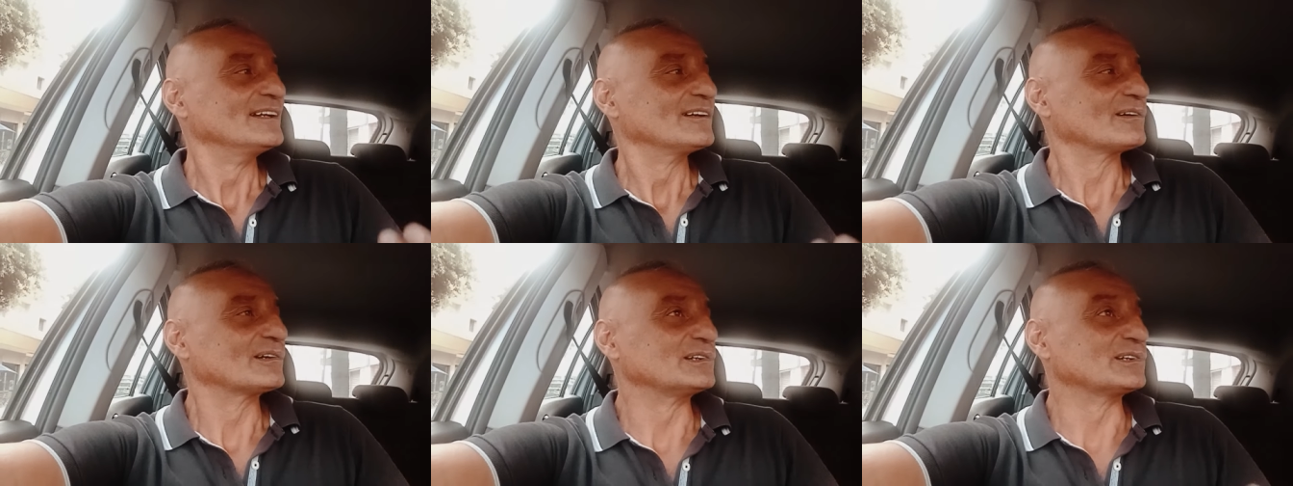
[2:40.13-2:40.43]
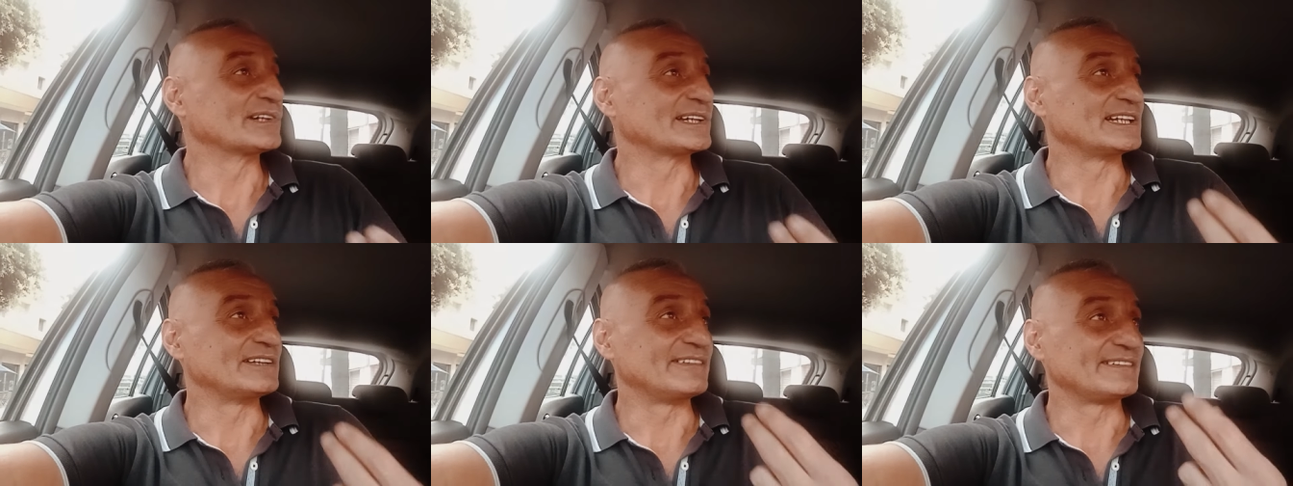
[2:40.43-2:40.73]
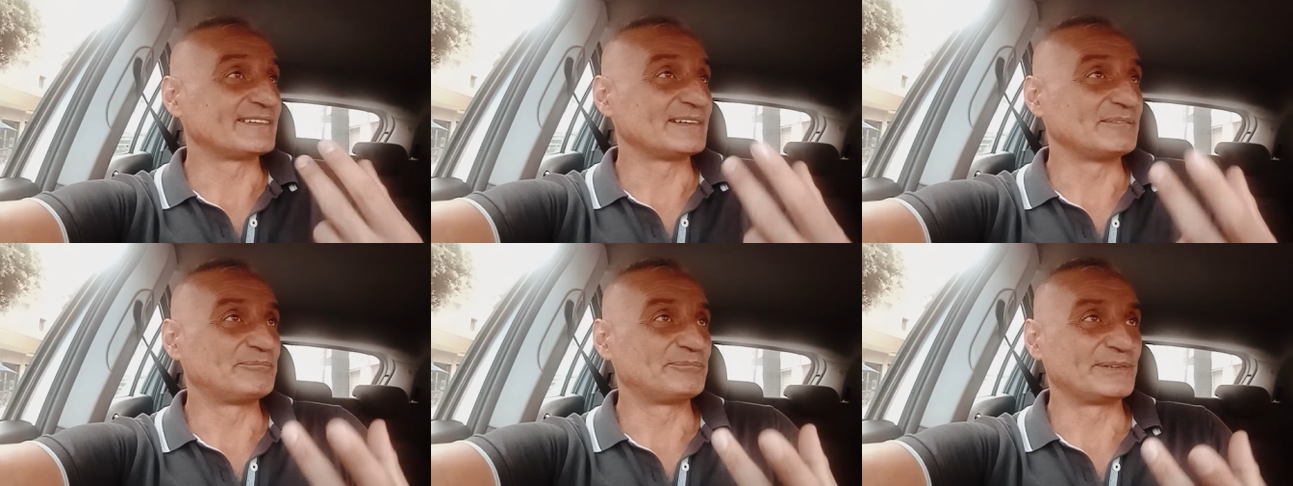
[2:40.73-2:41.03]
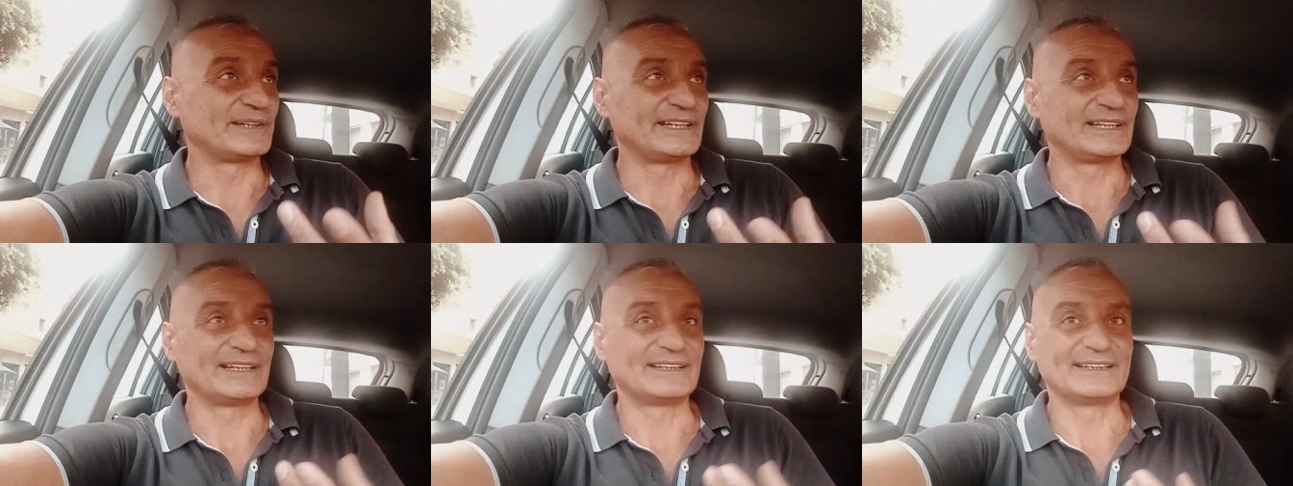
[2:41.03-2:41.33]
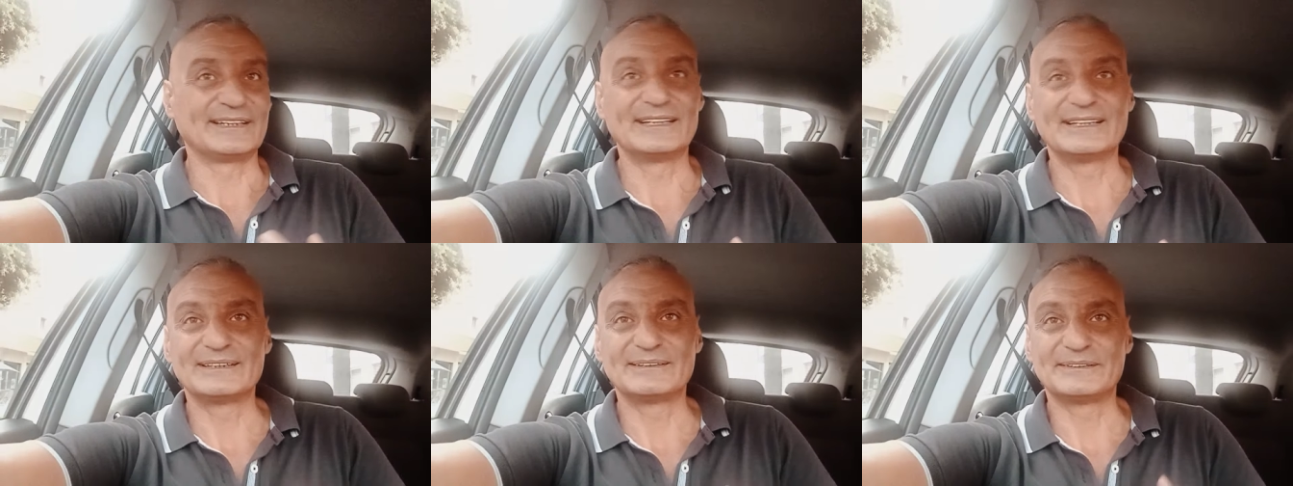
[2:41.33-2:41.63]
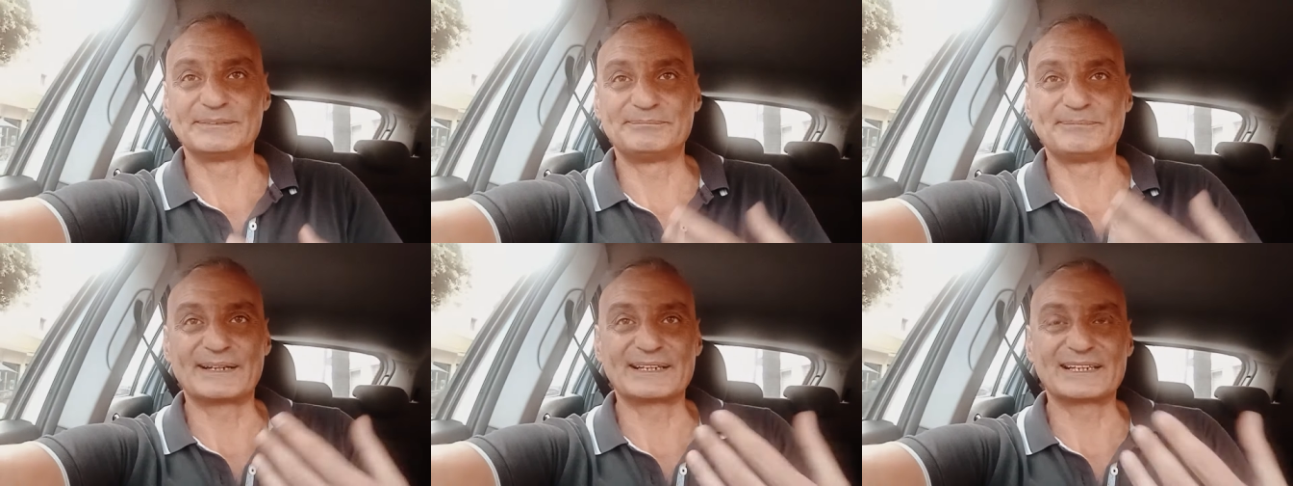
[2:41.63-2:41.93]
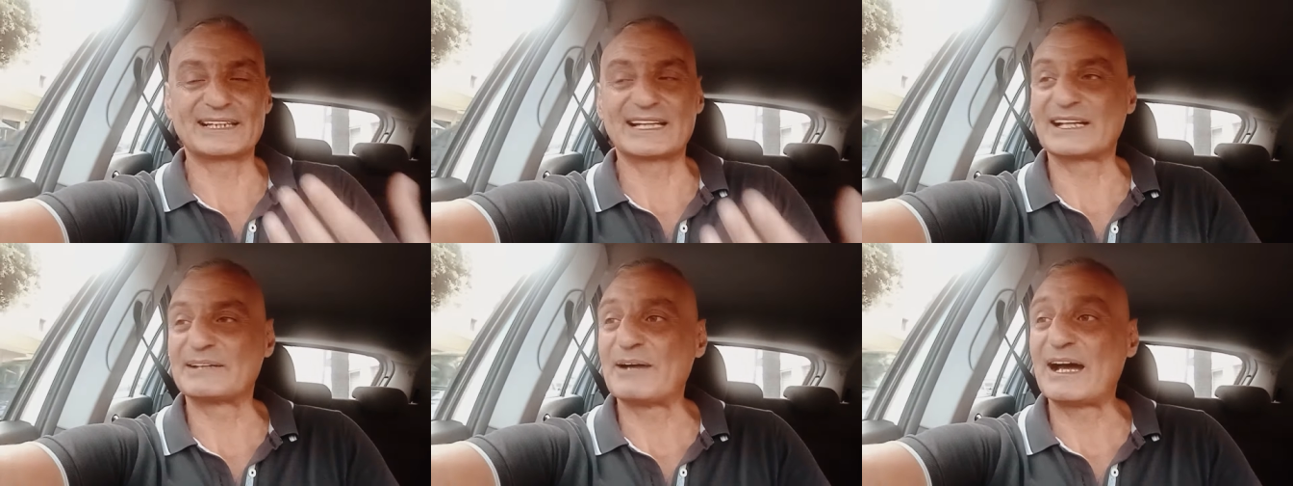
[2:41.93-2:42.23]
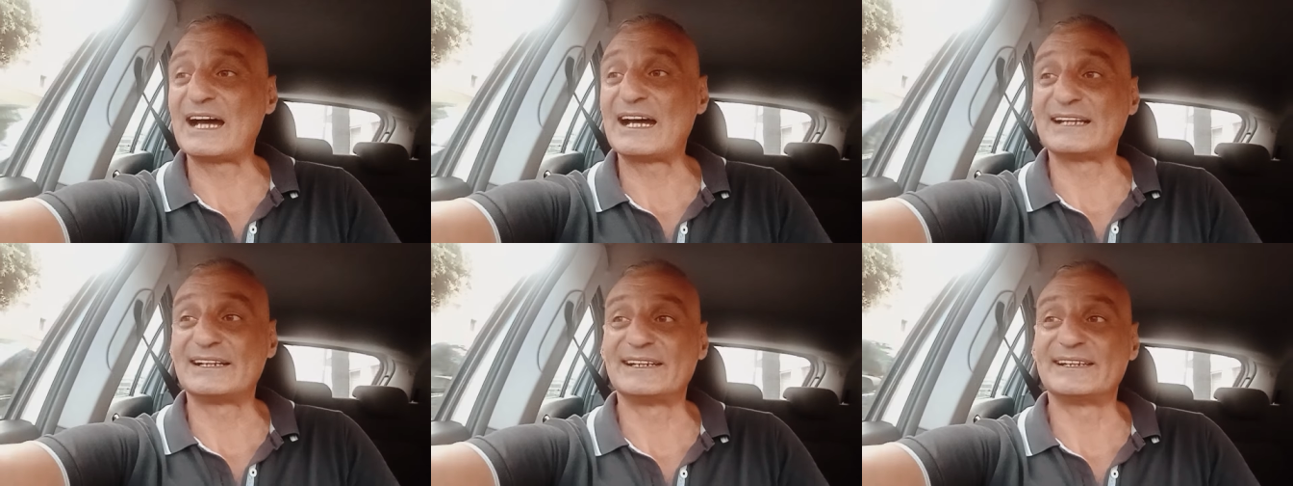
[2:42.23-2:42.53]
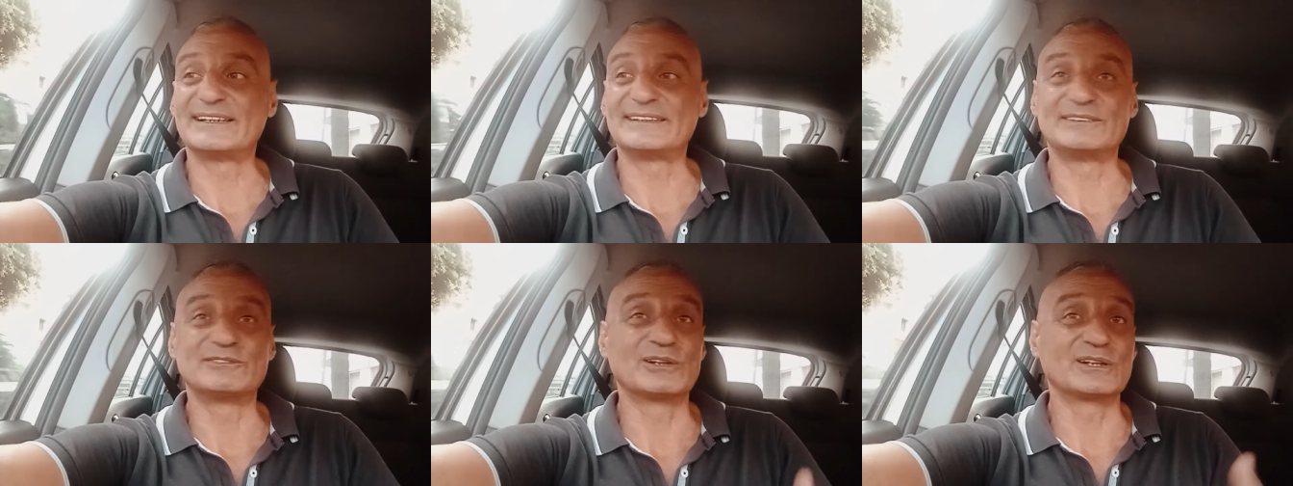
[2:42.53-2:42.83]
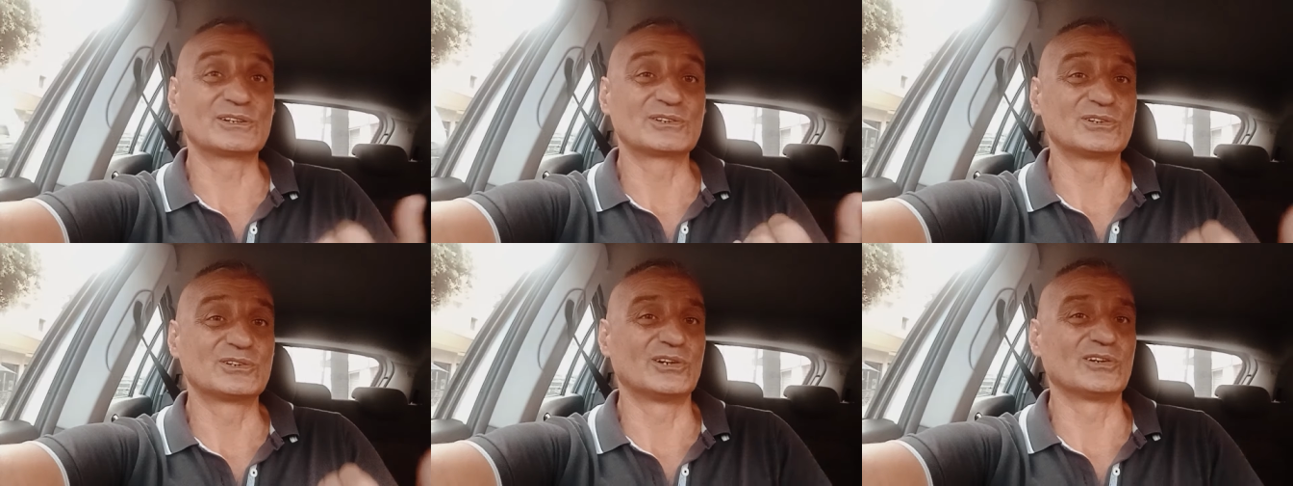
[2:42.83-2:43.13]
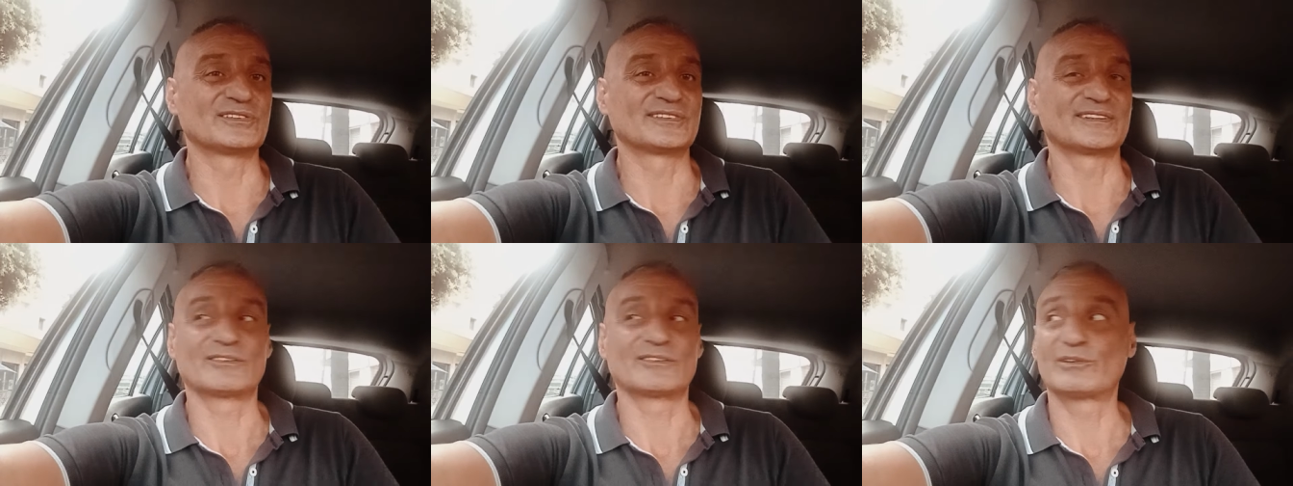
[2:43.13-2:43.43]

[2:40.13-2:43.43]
quello che deve sempre parlare male di qualcosa,